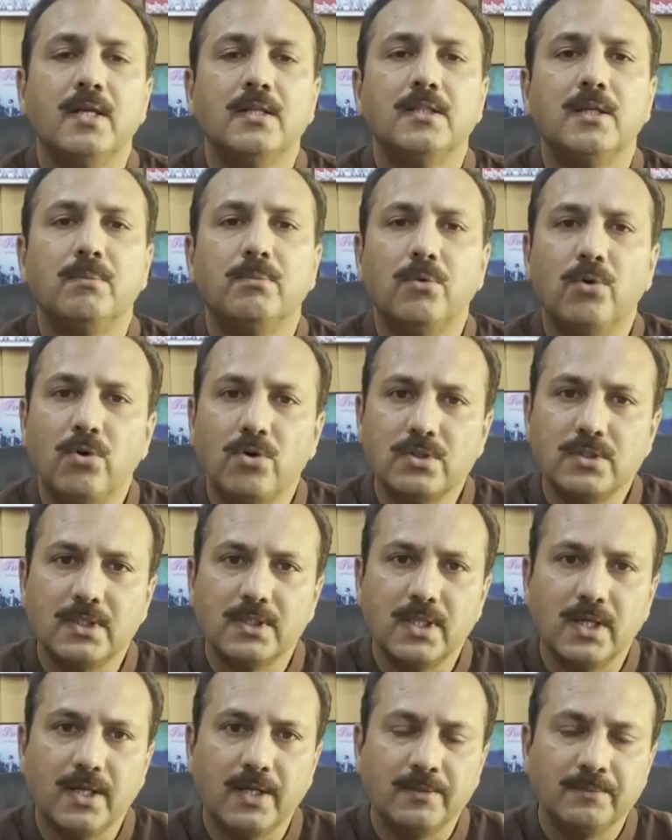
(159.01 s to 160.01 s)
जब बहुत
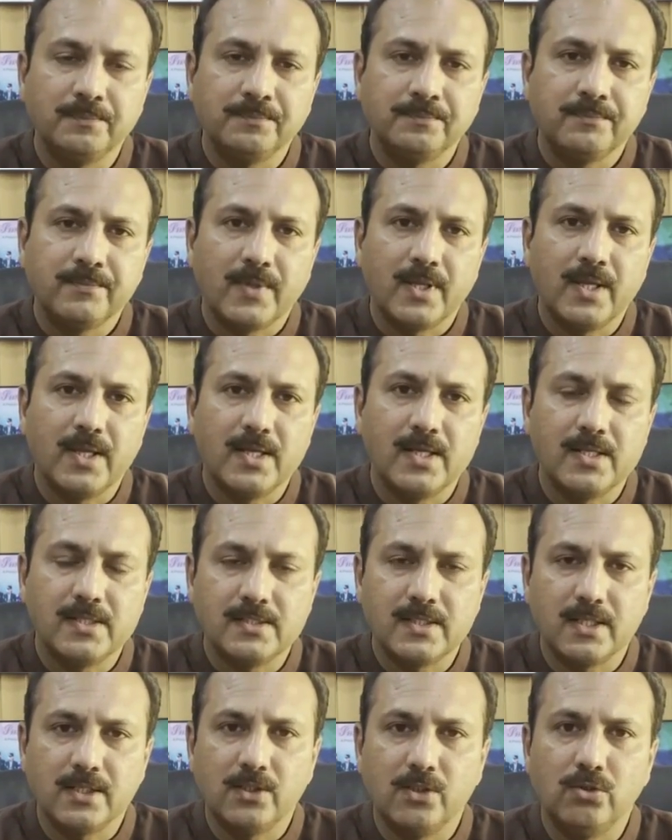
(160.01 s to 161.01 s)
ज़्यादा
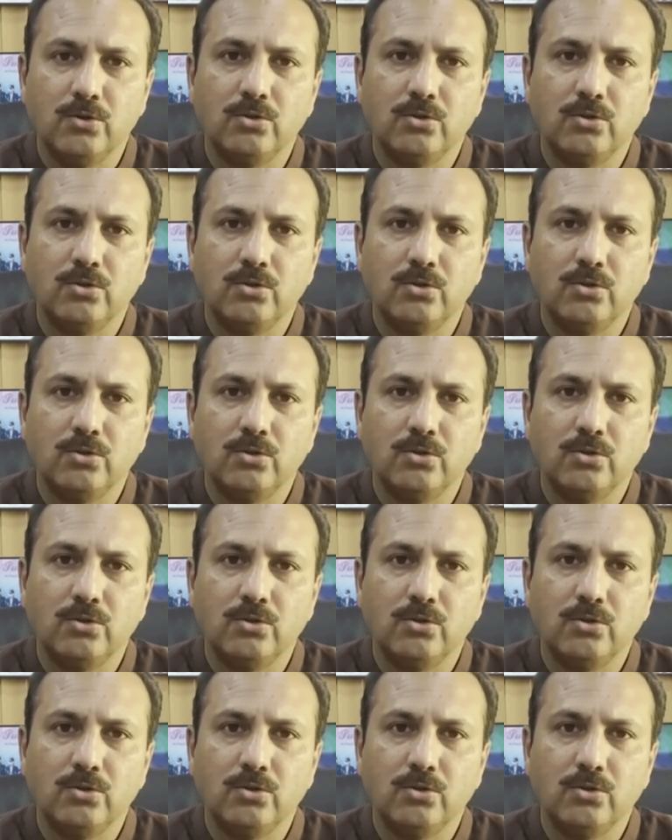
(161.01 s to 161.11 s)
सर्दी